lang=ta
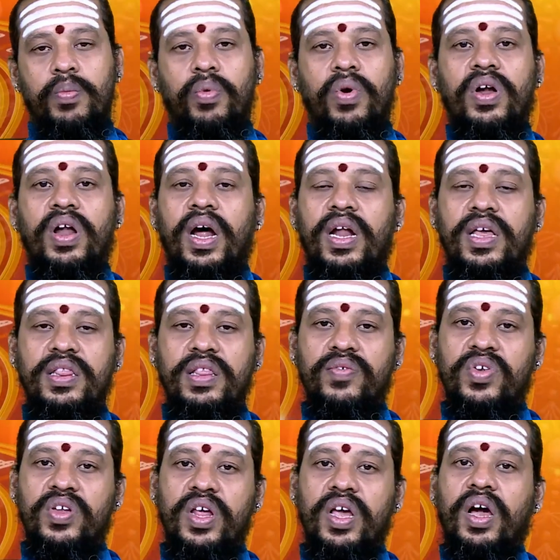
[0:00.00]
போன்ற அனைத்து
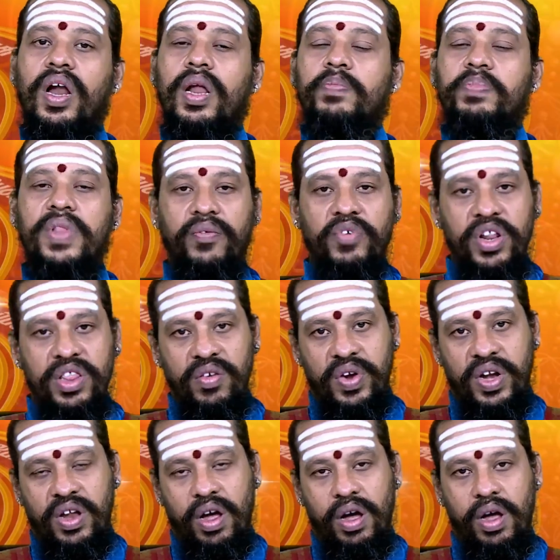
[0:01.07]
விஷயங்களையும்
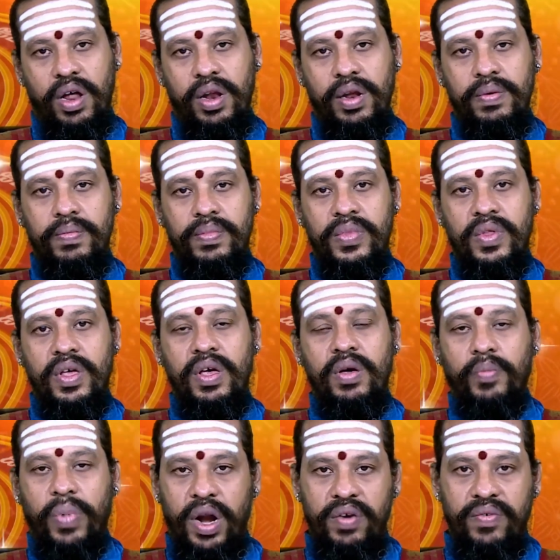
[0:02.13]
தவிர்த்துவிட்டால்
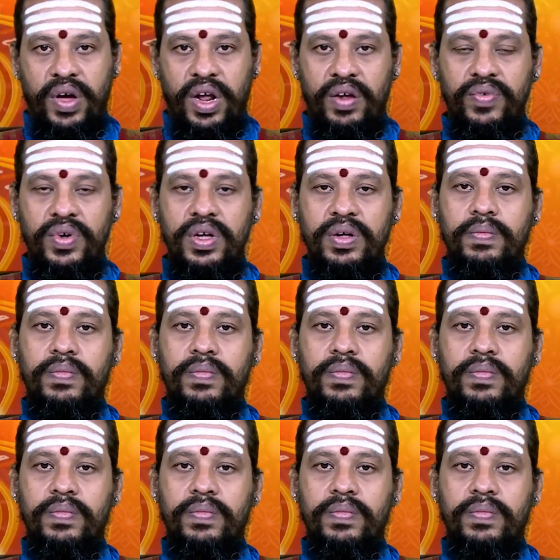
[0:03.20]
பண வரவு